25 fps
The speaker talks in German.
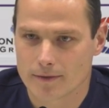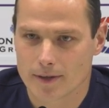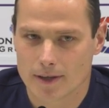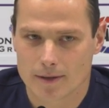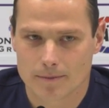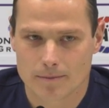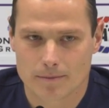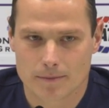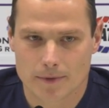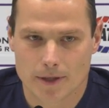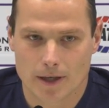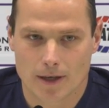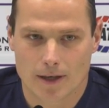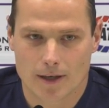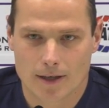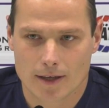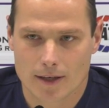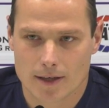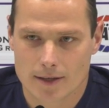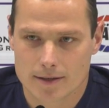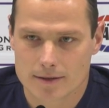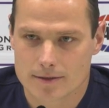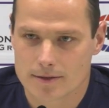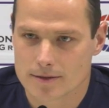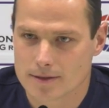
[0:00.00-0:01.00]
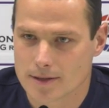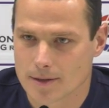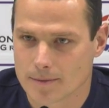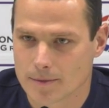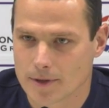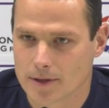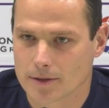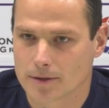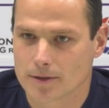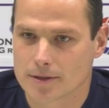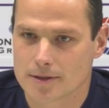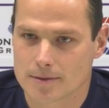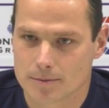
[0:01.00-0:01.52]
Wir haben jahrelang zusammen
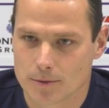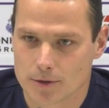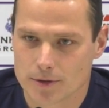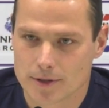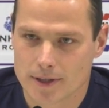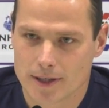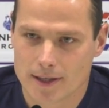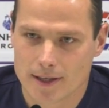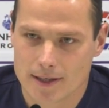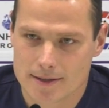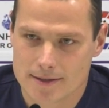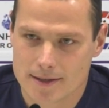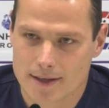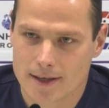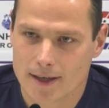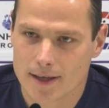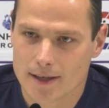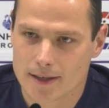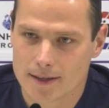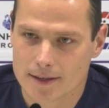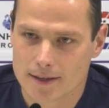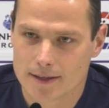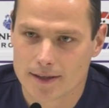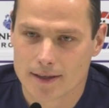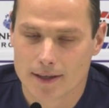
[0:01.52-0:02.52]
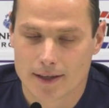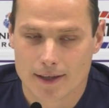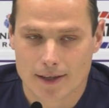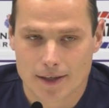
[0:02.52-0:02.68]
dann trotzdem auch die Klasse gehalten.